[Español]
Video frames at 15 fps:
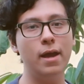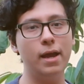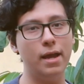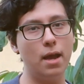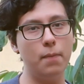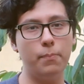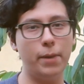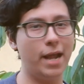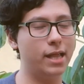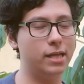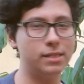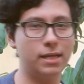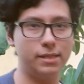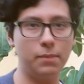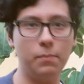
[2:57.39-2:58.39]
Y hay
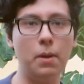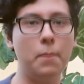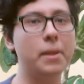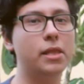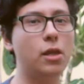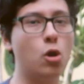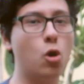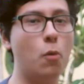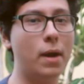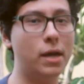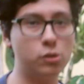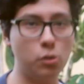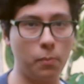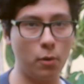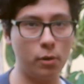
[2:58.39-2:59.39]
plantas que simplemente no van a
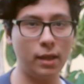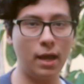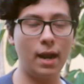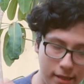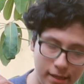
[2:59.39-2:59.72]
soportar.